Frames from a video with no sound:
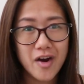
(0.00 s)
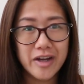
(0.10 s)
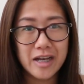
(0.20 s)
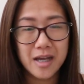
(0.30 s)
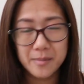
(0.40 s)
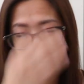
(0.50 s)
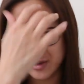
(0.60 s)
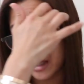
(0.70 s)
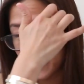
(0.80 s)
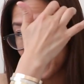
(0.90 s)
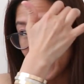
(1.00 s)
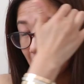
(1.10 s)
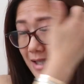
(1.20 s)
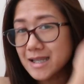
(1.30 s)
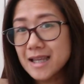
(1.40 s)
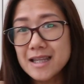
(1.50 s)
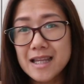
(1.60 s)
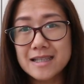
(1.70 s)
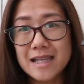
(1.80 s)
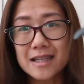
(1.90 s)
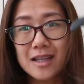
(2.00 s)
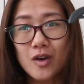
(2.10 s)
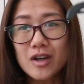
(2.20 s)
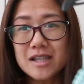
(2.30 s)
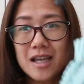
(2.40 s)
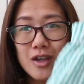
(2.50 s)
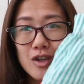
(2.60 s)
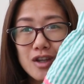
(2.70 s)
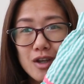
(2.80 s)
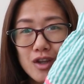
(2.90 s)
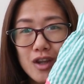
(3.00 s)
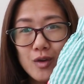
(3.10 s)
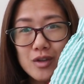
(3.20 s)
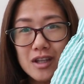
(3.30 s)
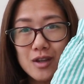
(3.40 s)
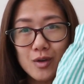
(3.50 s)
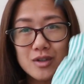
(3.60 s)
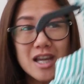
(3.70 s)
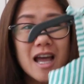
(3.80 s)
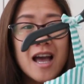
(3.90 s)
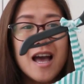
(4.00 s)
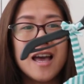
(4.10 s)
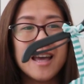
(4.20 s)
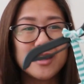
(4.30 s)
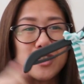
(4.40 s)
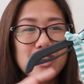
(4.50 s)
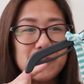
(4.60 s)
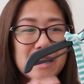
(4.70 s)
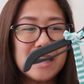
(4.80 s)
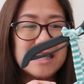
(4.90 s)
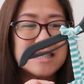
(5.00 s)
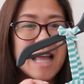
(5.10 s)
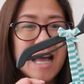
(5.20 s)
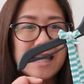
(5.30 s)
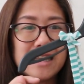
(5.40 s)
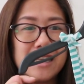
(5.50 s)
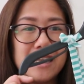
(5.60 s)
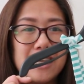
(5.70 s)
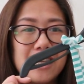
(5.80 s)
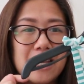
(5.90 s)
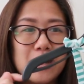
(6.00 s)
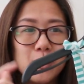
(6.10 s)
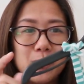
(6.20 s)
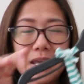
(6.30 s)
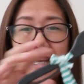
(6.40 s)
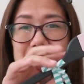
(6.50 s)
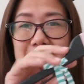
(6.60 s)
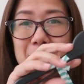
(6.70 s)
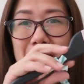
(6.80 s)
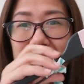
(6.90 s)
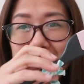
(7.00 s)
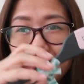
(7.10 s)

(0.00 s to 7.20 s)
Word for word: car na kami nun eh. Excited na excited ako kasi nga cute na cute ako dito. Tsaka, ito yung binilin sa akin ni Ruby. Kasi nga bagay